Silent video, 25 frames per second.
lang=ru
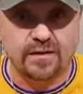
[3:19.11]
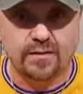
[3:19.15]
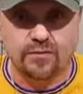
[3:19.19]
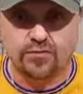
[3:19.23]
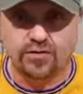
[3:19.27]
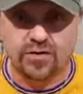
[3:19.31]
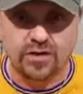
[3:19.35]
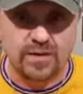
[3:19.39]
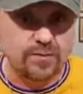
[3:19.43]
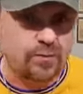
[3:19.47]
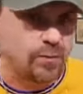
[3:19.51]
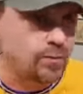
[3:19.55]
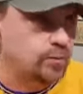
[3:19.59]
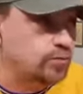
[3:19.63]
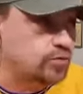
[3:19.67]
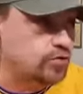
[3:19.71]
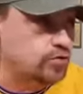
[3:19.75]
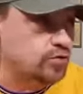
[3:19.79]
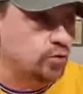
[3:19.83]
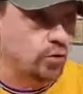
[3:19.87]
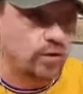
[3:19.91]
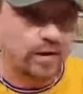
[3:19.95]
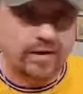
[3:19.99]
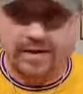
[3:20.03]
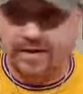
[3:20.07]
я уже не помню
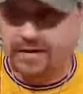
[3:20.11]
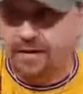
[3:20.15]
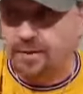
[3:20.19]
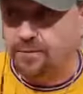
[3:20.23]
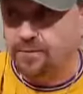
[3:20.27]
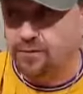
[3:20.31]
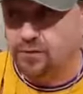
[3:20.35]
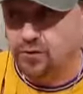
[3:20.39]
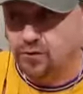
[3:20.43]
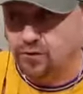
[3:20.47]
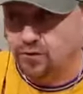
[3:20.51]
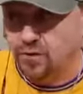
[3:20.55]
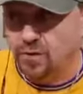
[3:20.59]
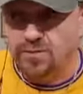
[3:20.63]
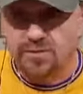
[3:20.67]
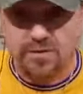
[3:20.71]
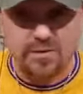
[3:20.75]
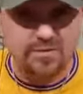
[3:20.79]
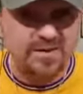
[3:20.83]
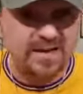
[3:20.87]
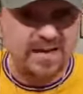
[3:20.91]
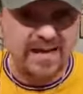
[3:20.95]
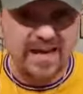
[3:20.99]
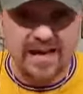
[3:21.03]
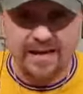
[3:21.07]
сколько там, ну, в
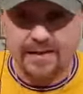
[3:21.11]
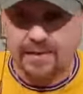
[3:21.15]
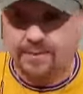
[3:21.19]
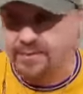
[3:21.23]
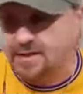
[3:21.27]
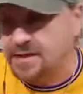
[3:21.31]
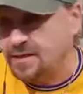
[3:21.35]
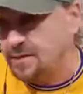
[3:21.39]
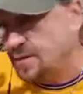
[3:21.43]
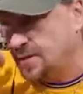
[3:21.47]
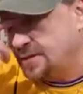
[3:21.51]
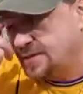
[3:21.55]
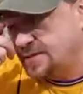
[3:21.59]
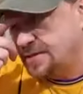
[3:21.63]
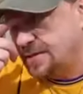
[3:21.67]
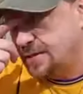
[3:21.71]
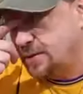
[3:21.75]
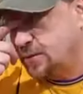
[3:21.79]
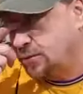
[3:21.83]
общем, не я этим занимался,